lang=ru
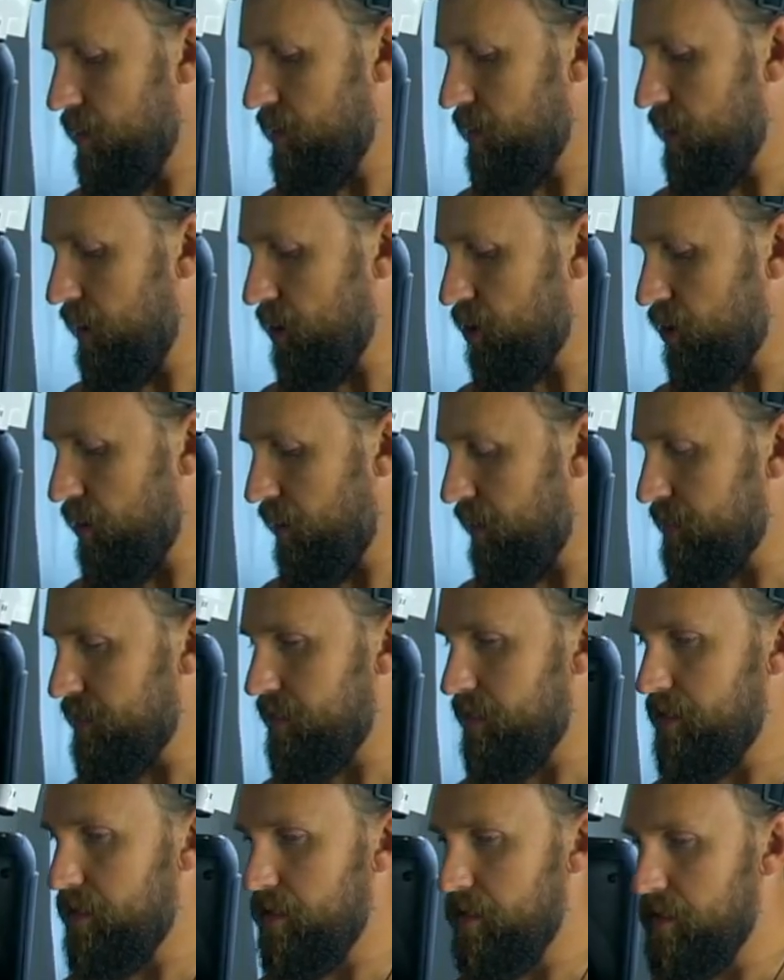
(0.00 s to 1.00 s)
даже
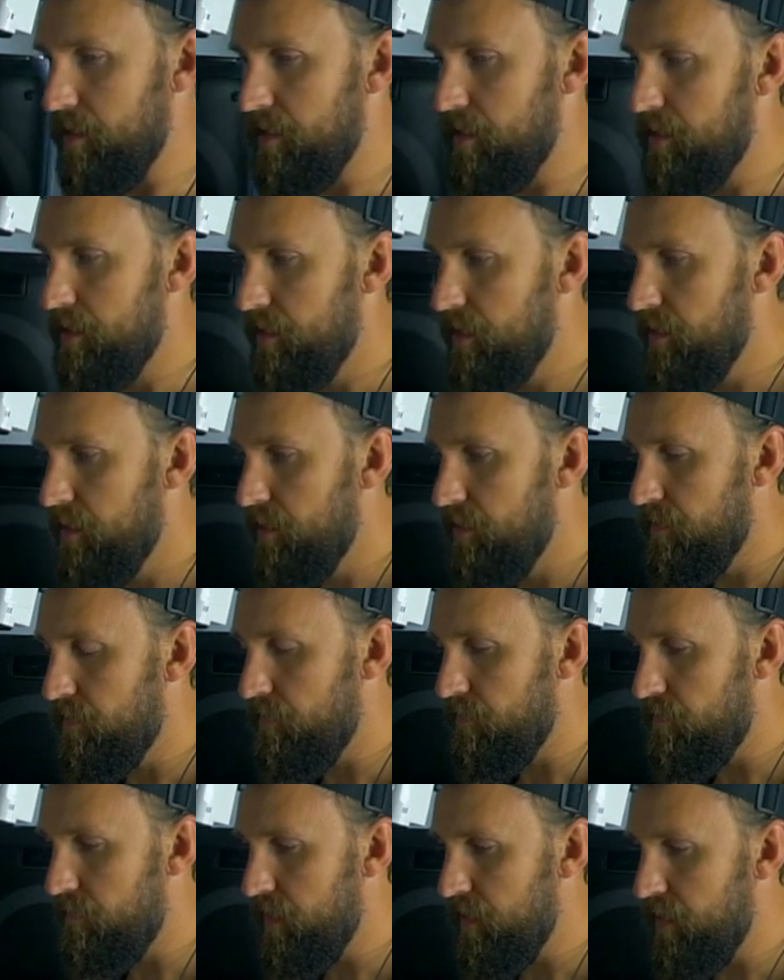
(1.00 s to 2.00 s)
если
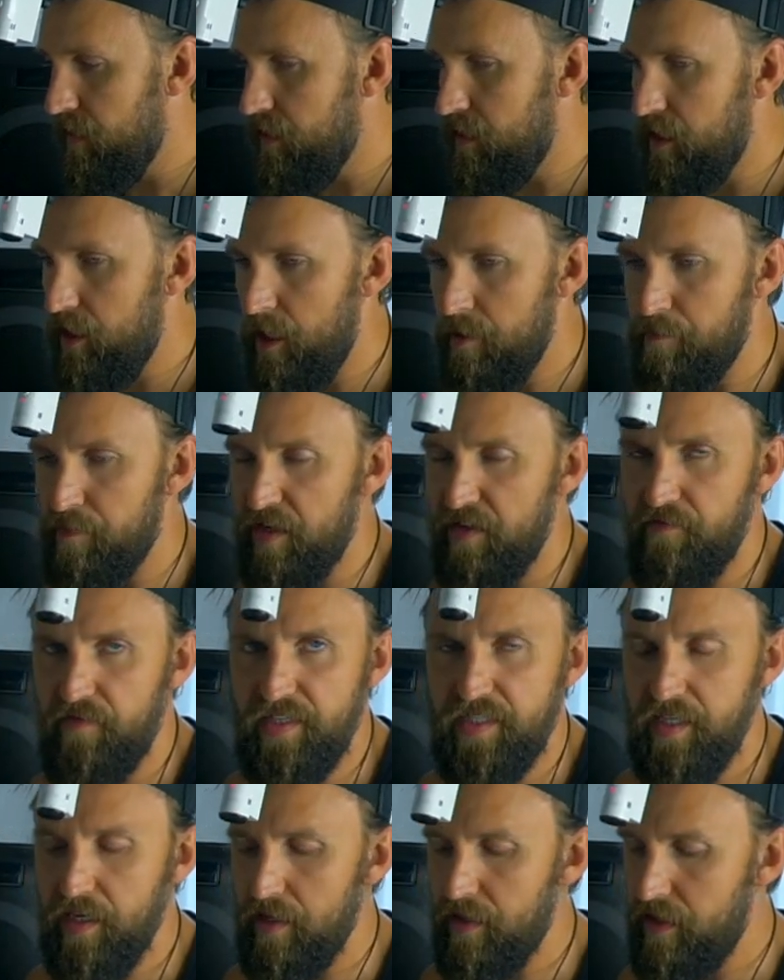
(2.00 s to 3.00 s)
вы не
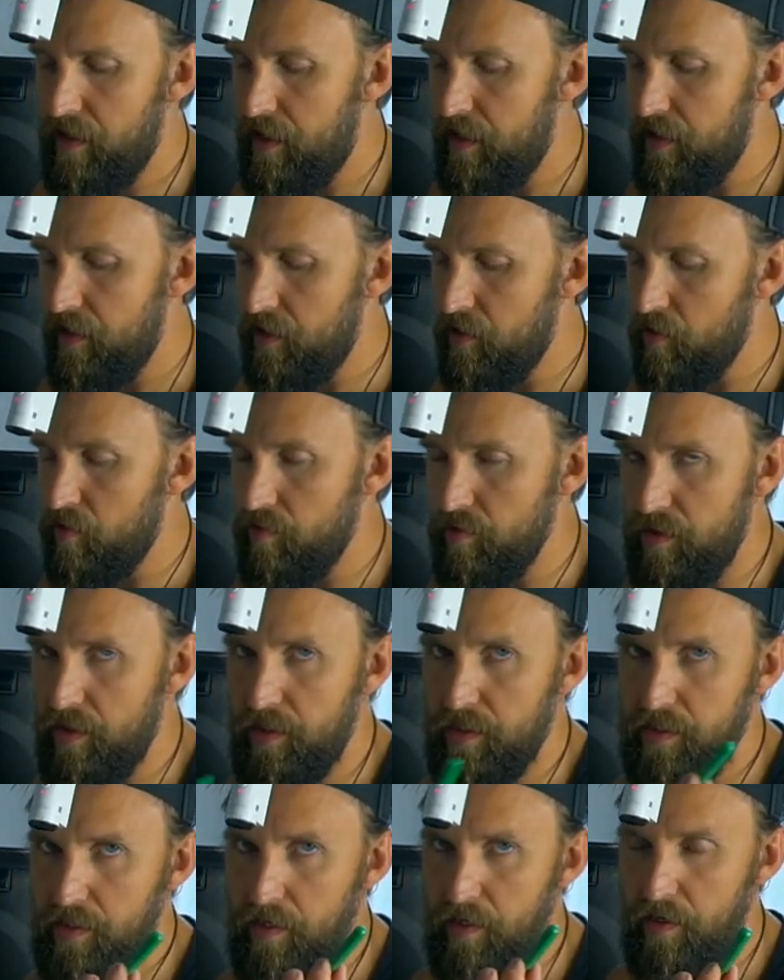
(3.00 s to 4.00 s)
профессиональный
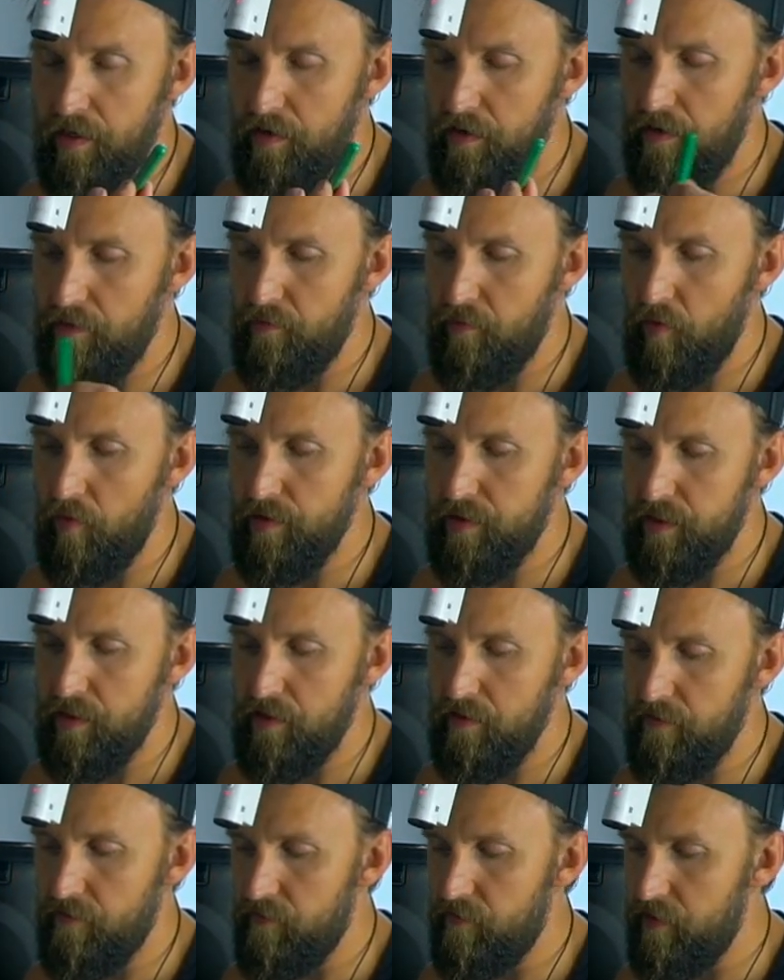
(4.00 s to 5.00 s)
крутитель
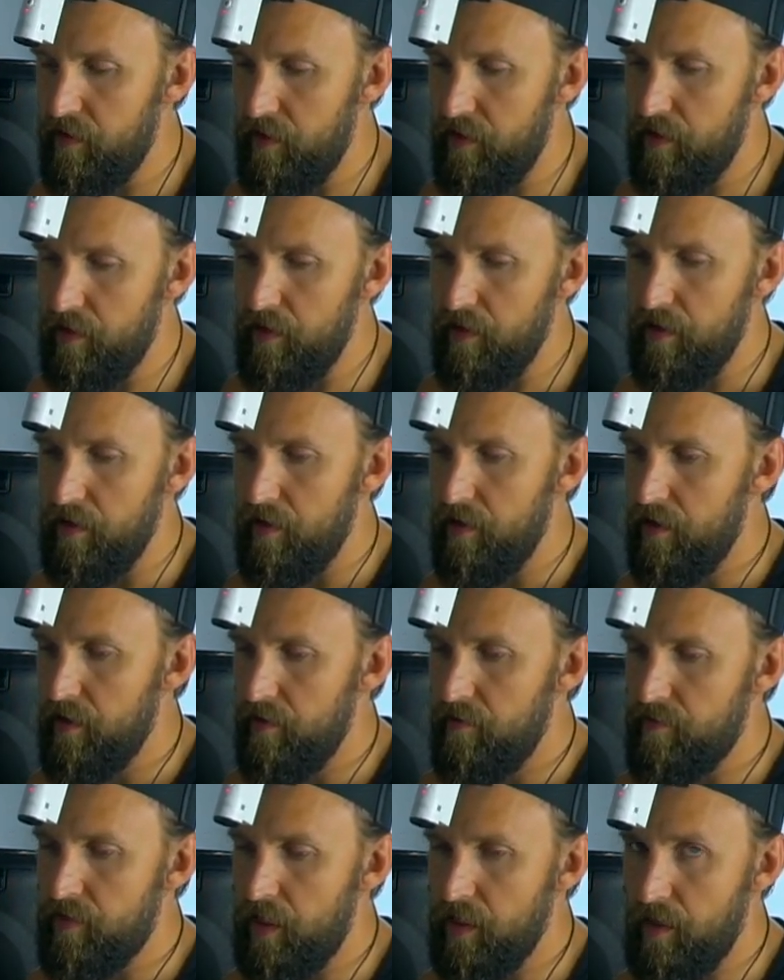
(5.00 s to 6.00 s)
болтиков и
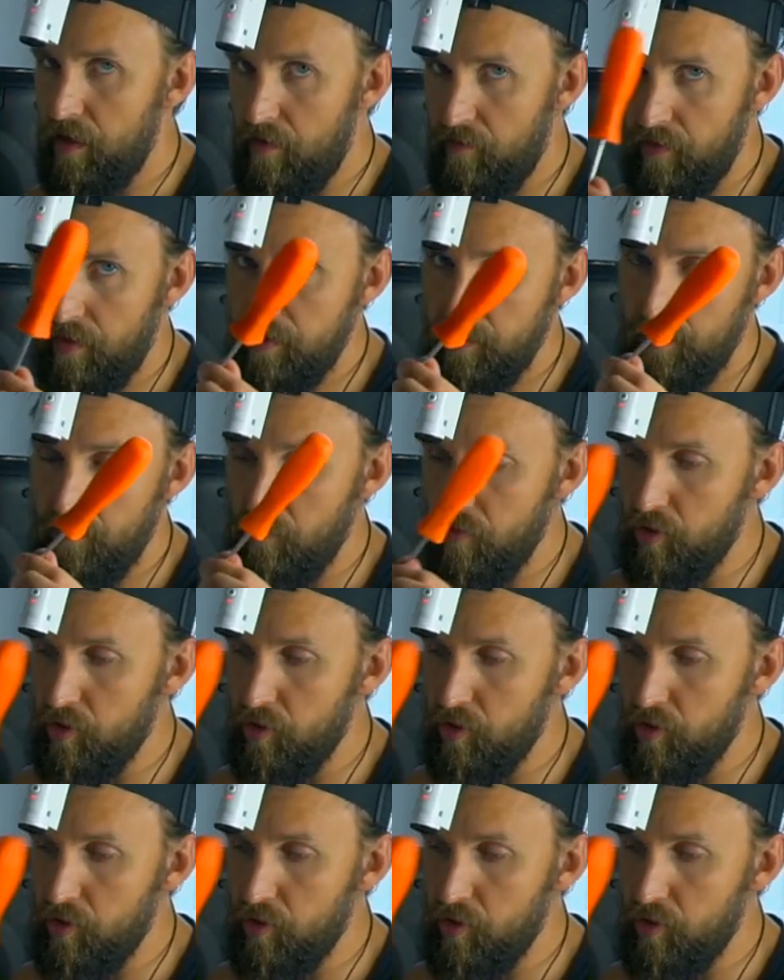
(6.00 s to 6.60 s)
всяких вот этих